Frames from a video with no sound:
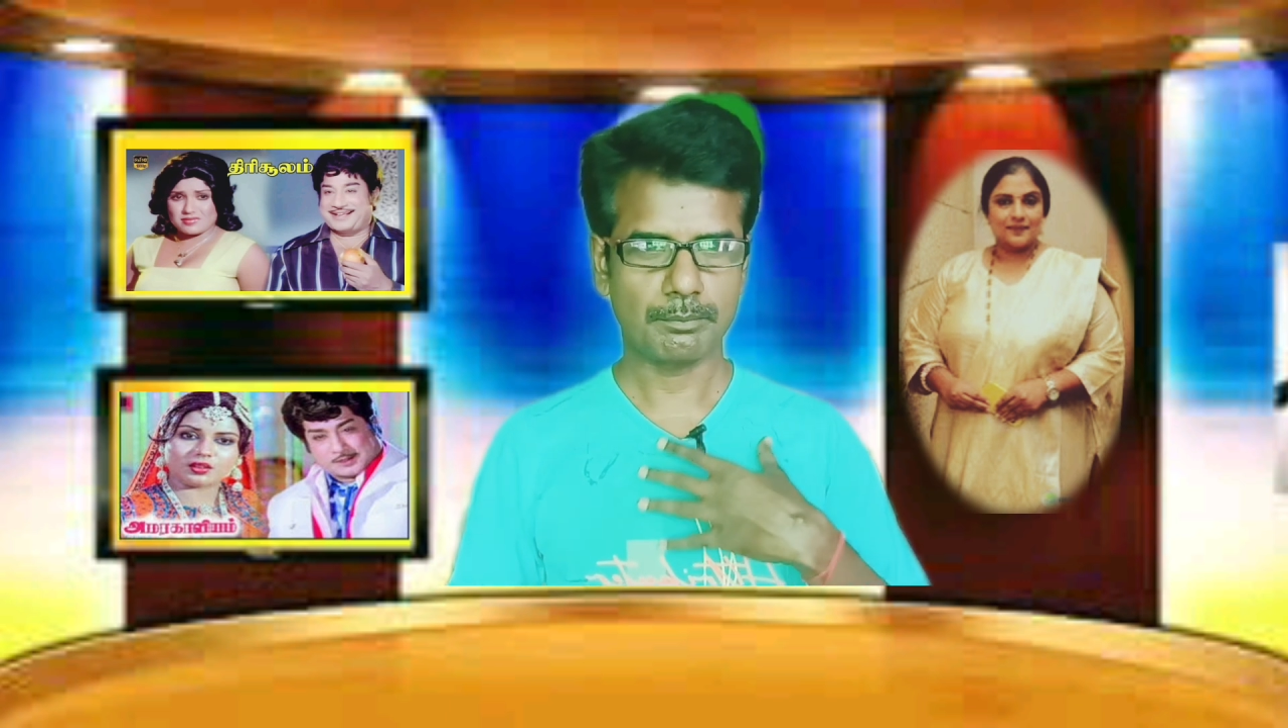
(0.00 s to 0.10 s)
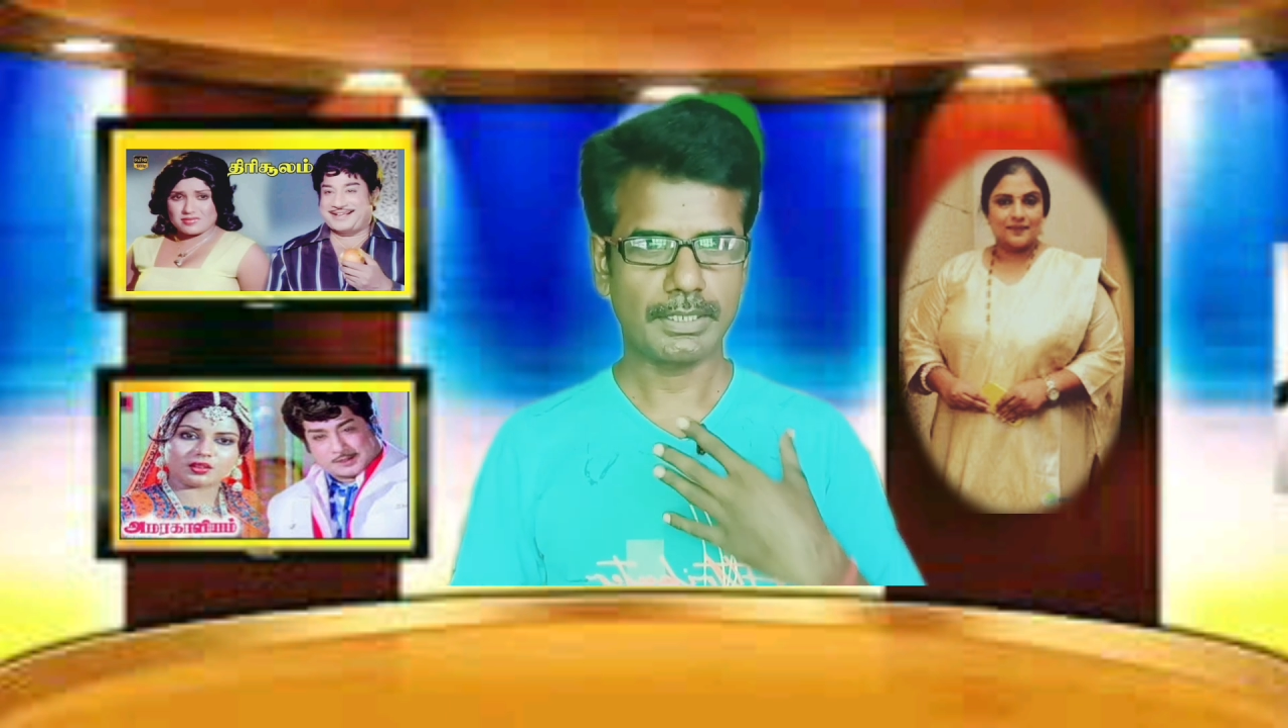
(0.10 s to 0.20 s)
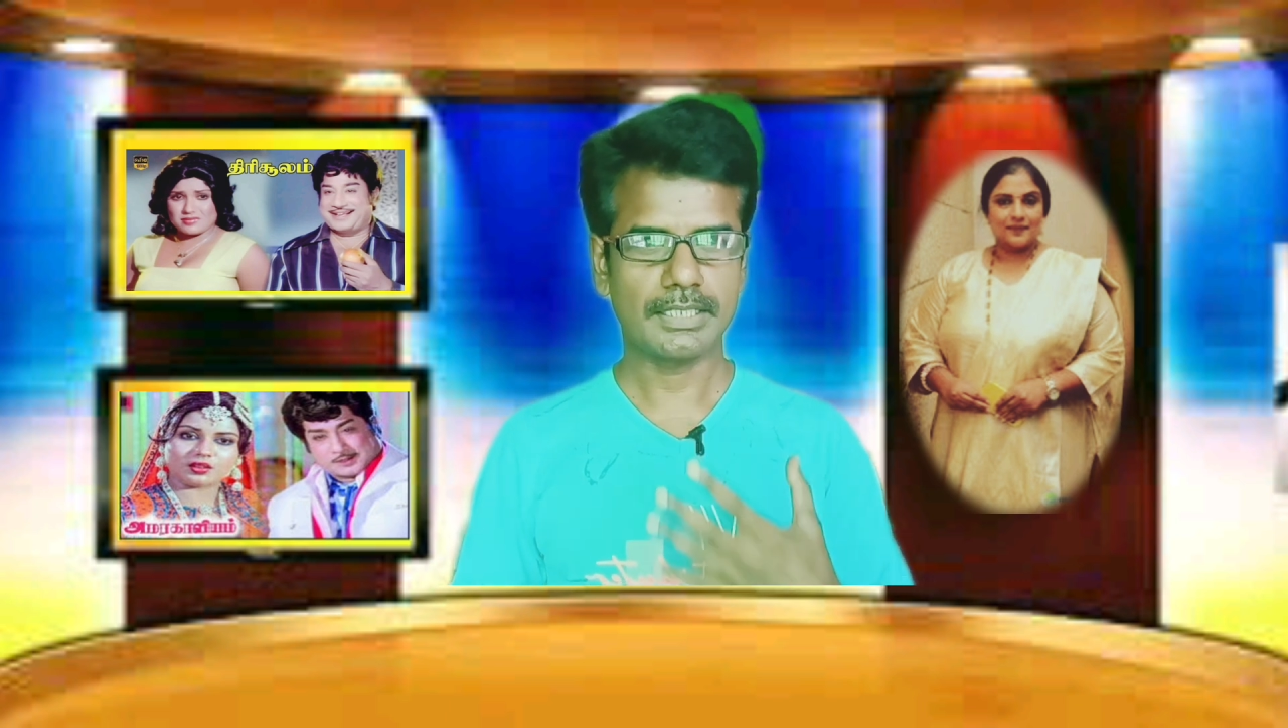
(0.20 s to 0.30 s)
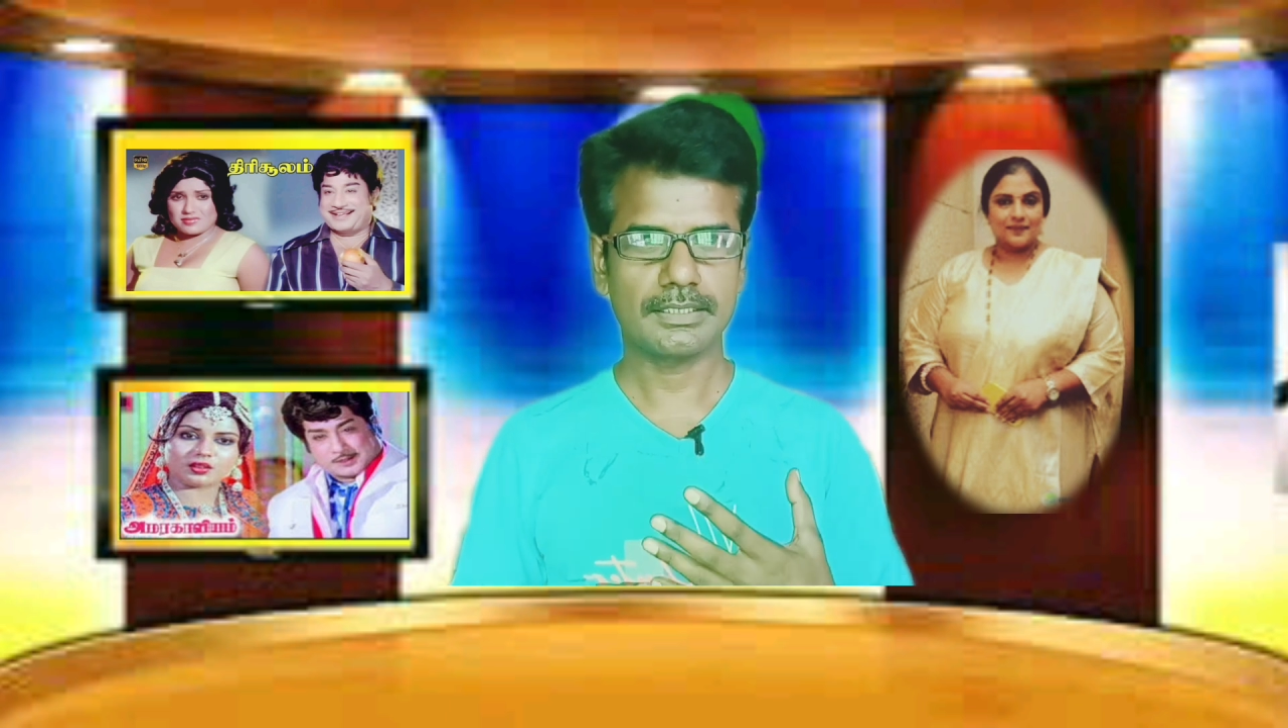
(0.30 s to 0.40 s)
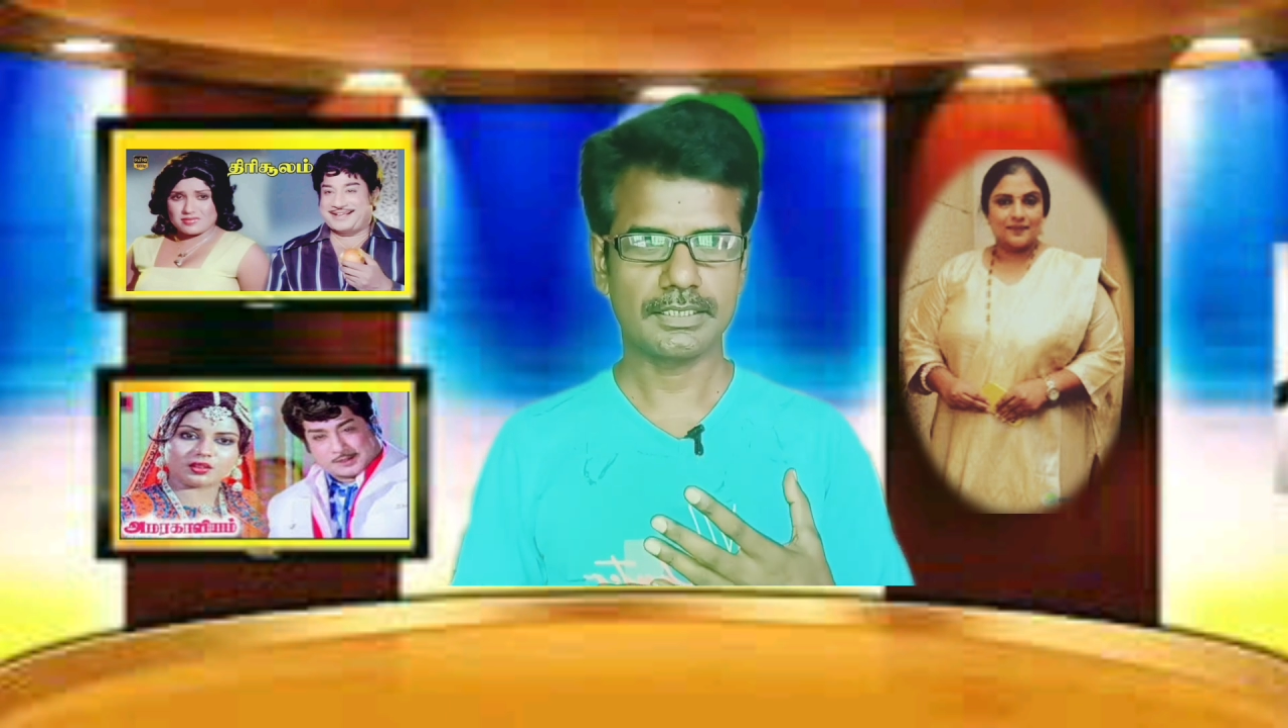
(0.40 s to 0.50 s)

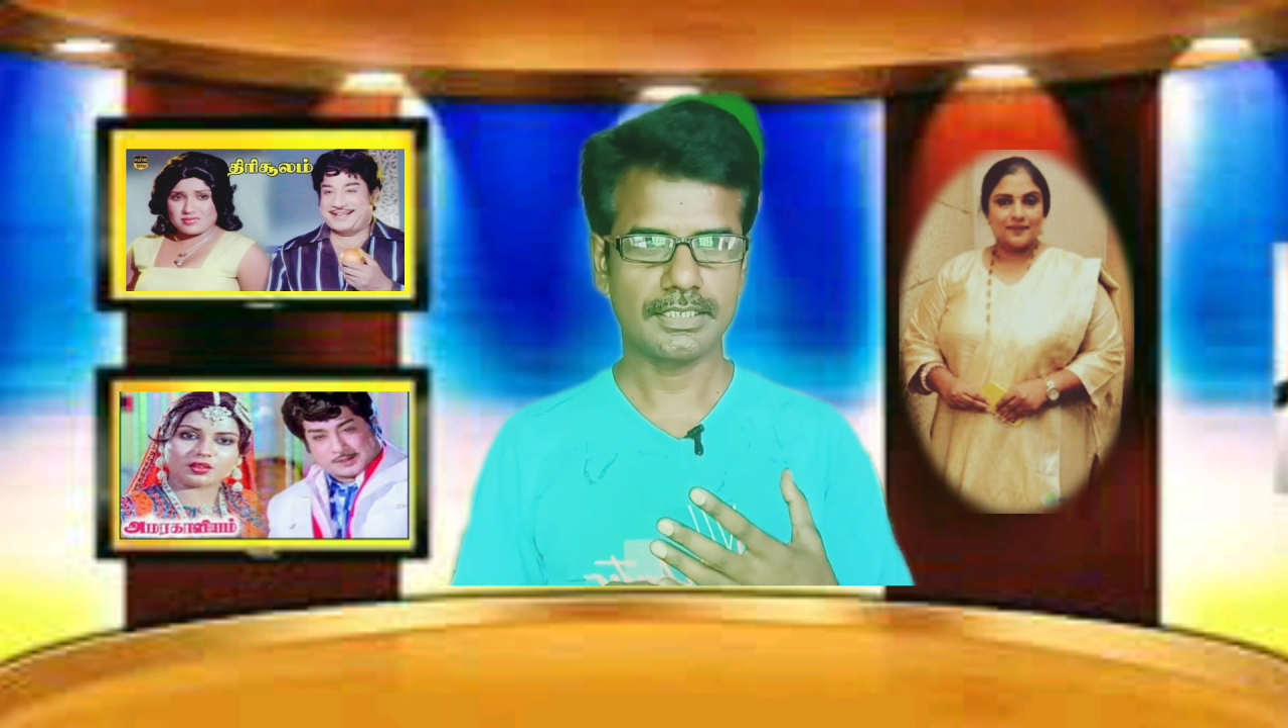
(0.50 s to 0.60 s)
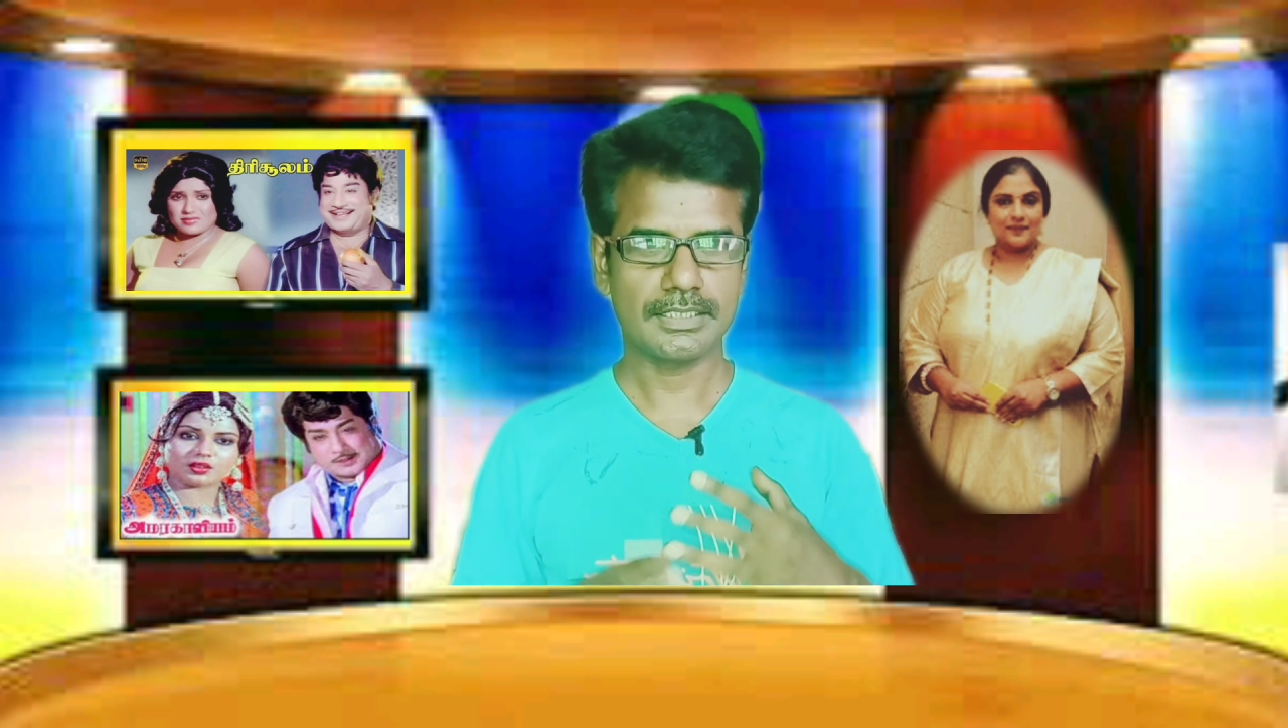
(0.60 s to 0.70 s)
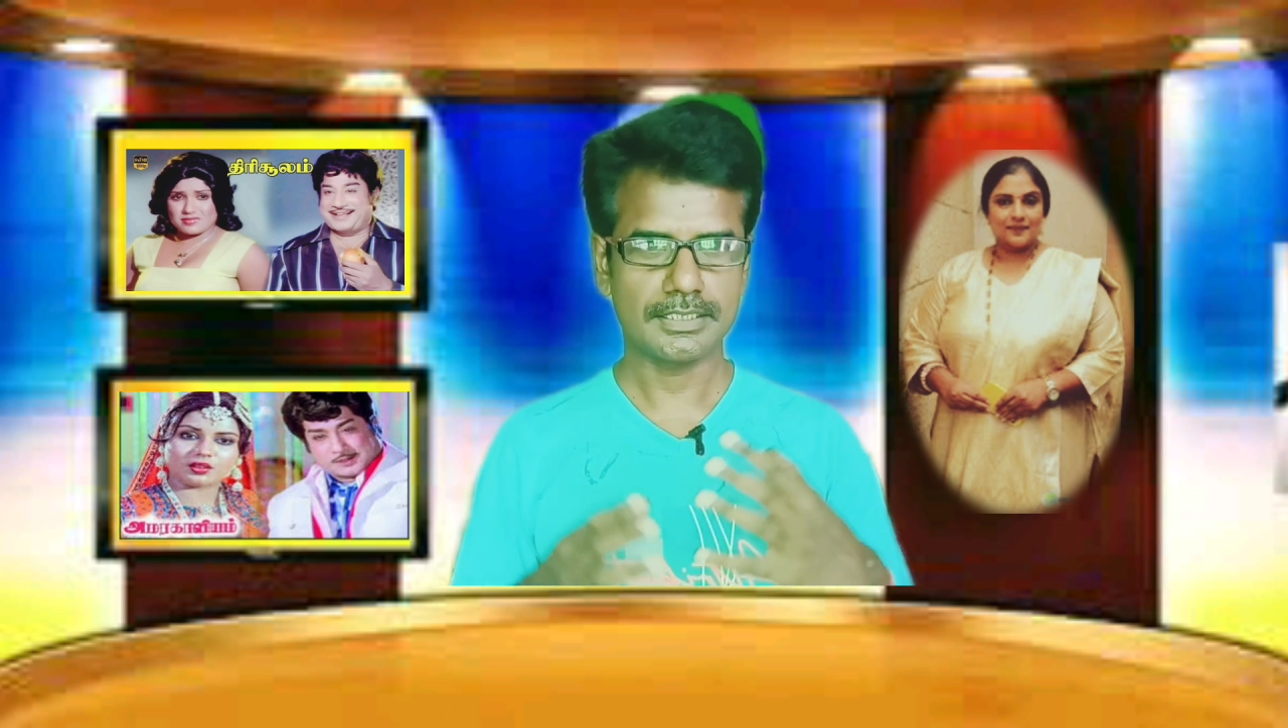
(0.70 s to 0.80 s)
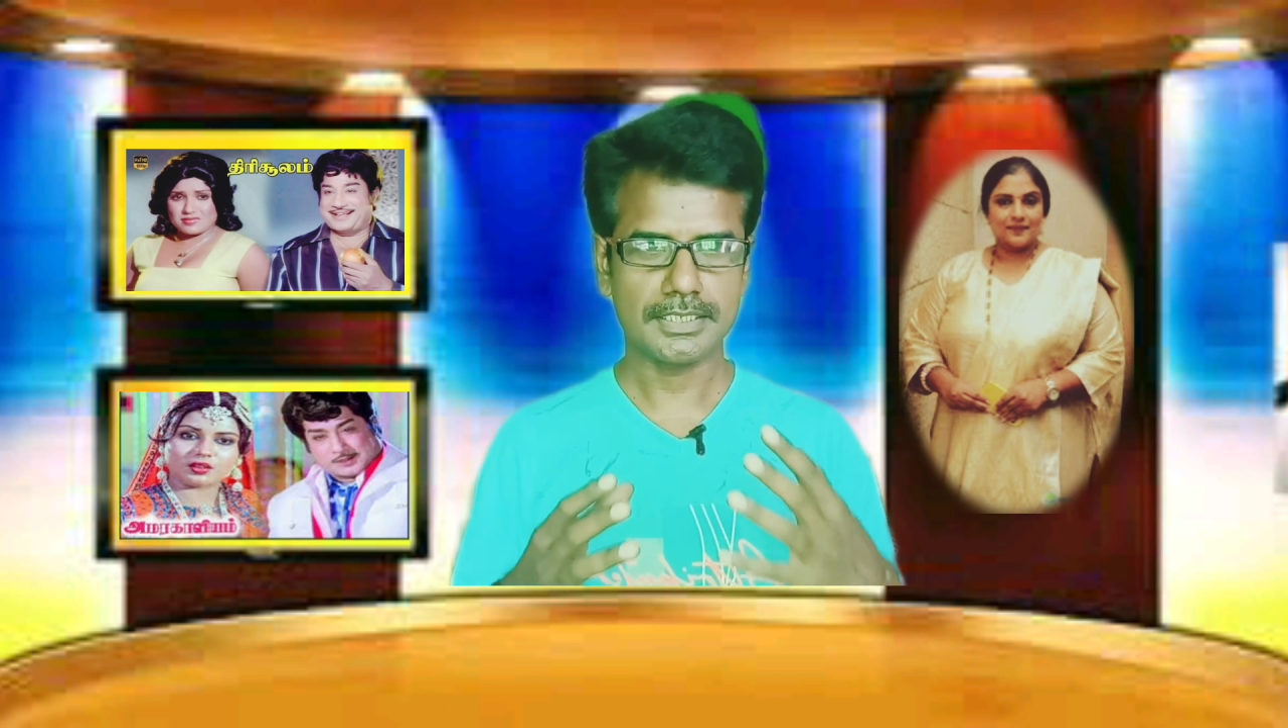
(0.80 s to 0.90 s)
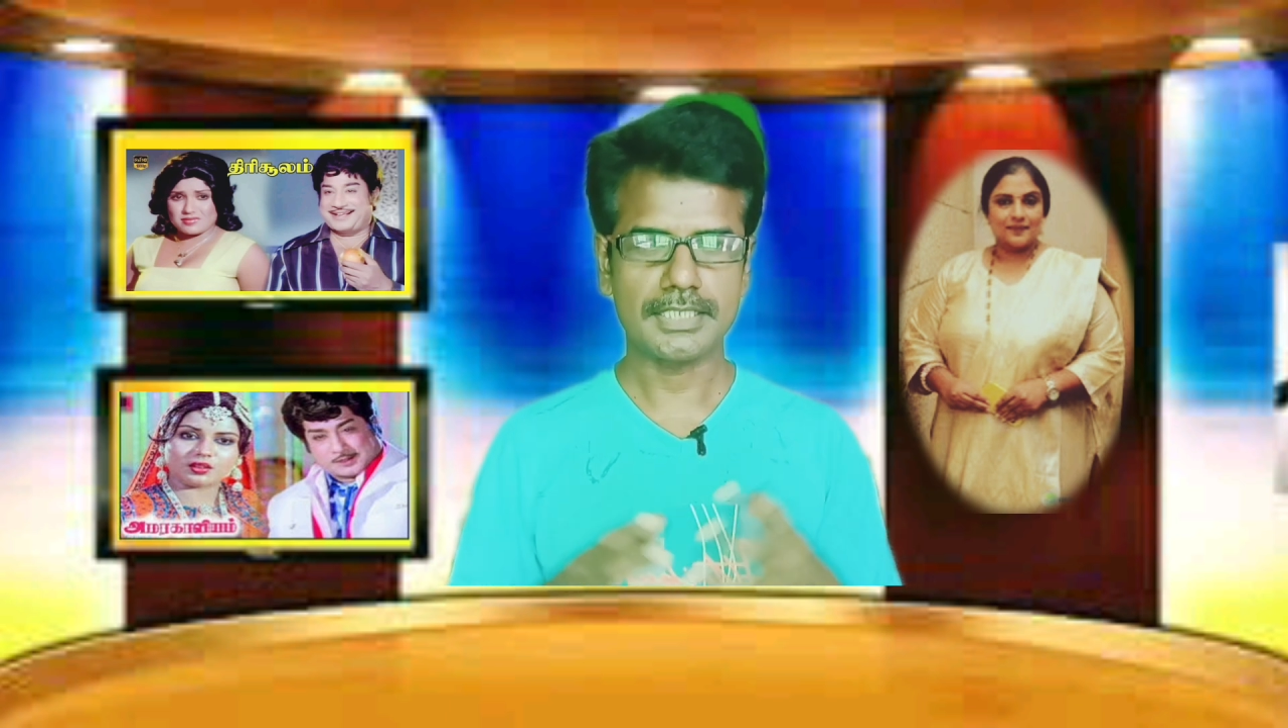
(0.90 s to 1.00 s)
பயத்தையும் அந்த